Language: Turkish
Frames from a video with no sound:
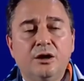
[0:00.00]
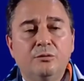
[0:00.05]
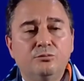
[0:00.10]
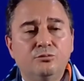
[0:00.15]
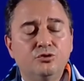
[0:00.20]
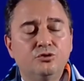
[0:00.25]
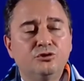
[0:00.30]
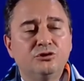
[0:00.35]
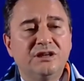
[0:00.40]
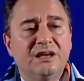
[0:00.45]

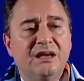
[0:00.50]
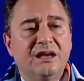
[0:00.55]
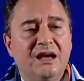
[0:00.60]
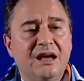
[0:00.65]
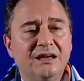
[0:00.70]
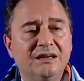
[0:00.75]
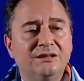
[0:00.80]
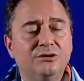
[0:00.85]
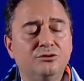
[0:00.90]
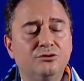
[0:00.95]
Bu ülkeye
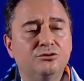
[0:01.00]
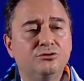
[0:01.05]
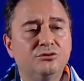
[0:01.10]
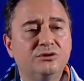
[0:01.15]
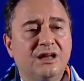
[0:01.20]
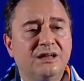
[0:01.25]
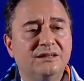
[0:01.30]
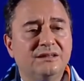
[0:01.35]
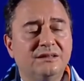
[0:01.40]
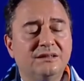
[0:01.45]
hangi
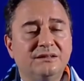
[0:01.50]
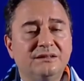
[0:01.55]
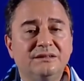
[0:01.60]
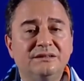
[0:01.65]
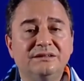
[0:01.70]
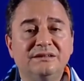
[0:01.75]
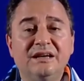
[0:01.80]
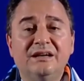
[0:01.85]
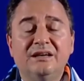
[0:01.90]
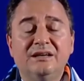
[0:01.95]
üründen
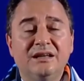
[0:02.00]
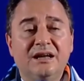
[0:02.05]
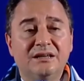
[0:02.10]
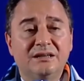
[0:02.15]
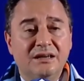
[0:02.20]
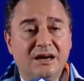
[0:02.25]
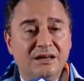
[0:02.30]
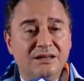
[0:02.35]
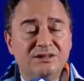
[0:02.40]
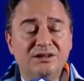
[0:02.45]
ne kadar
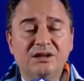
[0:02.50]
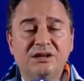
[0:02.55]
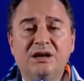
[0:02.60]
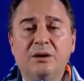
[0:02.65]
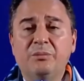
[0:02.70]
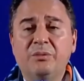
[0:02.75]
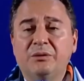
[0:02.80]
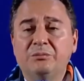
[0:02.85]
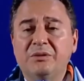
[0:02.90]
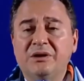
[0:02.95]
açığı
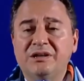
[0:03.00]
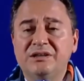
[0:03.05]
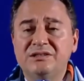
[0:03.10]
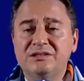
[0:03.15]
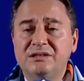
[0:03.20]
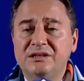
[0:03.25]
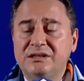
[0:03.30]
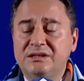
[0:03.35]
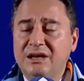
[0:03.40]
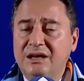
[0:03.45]
kapatmak
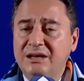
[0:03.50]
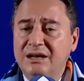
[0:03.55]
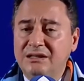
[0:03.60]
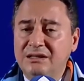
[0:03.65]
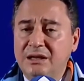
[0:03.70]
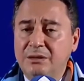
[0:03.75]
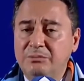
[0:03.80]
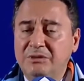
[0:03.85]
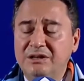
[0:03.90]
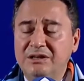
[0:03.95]
için ithalat
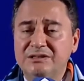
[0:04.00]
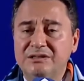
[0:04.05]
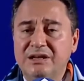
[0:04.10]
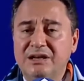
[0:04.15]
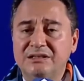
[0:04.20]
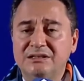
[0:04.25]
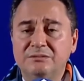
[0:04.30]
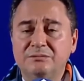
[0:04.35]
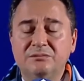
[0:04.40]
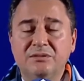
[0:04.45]
yapmanız
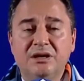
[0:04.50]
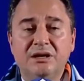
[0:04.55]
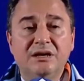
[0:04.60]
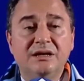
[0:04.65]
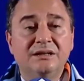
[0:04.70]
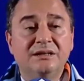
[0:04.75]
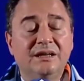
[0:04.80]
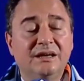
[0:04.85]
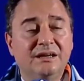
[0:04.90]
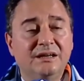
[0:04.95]
lazım?
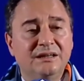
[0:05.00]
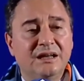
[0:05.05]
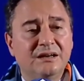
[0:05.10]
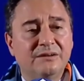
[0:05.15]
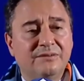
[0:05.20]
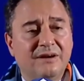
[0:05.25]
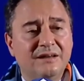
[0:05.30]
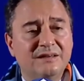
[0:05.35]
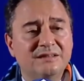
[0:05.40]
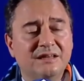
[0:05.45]
Ne kadar
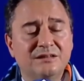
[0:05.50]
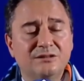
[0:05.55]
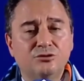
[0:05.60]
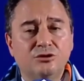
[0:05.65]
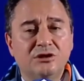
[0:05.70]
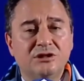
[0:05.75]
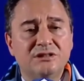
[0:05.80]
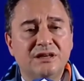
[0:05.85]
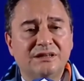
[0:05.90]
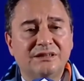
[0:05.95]
fazlanız
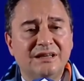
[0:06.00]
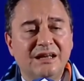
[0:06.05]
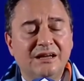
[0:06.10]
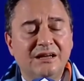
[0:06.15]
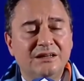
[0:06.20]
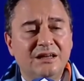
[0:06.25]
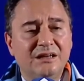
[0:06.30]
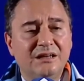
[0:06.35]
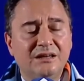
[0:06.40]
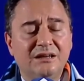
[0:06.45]
olacak? Ne
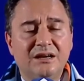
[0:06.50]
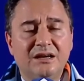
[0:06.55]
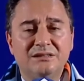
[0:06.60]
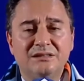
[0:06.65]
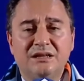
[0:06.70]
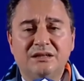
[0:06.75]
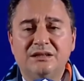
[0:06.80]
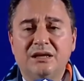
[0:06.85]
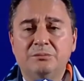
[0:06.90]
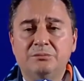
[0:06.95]
kadar
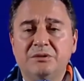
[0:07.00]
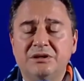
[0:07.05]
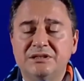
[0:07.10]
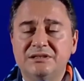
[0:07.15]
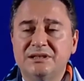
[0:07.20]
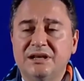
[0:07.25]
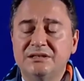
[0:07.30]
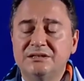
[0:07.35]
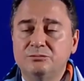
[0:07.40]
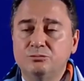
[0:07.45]
ihracat yapmanız
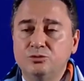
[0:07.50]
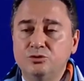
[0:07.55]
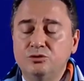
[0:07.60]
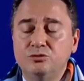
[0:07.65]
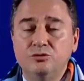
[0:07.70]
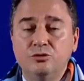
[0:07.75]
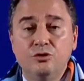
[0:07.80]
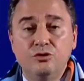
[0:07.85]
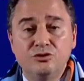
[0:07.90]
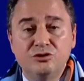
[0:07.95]
lazım? Bunun
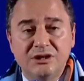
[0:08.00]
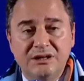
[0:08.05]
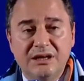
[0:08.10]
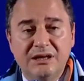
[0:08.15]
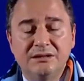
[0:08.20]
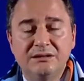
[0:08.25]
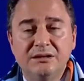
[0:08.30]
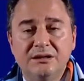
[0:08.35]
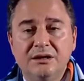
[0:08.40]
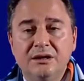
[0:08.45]
önceden
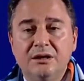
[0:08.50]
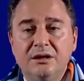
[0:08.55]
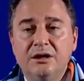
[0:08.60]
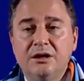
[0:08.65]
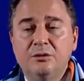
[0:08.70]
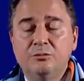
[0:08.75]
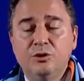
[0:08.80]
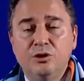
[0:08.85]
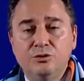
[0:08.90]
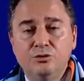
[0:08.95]

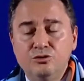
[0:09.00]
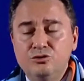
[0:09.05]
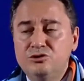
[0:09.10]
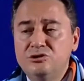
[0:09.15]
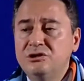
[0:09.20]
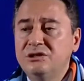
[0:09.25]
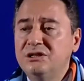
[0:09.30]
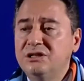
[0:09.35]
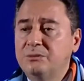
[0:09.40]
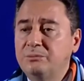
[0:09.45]
böyle 3
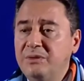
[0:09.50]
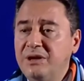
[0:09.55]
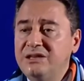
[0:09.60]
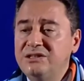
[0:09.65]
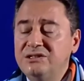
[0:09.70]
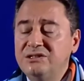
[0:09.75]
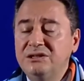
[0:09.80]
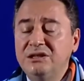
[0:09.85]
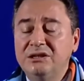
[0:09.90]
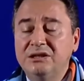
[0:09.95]
yıllık,
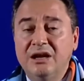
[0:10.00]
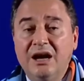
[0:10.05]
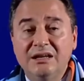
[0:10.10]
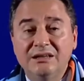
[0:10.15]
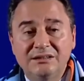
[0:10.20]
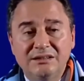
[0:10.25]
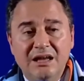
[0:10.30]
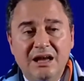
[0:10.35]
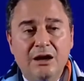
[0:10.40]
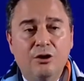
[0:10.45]
5 yıllık
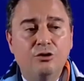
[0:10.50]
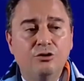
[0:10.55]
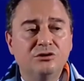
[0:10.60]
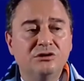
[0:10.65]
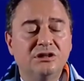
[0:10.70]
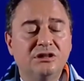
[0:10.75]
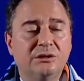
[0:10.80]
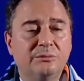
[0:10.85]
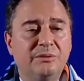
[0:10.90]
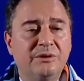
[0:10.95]
hatta 10
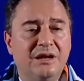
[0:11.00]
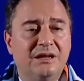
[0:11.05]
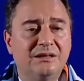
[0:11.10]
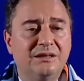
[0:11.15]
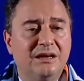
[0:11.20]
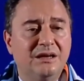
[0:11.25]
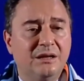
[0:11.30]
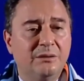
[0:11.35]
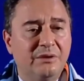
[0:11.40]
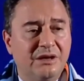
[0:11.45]
yıllık
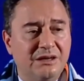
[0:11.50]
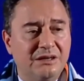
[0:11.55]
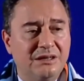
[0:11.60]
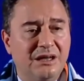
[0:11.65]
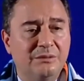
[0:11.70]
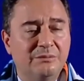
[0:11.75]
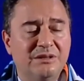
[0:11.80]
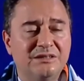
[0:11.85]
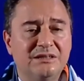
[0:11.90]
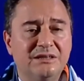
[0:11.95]
planlarla
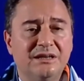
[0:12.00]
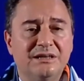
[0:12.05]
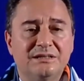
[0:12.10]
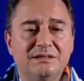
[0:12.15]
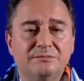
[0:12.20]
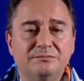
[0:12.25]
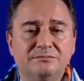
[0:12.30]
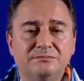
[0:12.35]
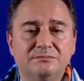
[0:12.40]
belirlenmesi lazım.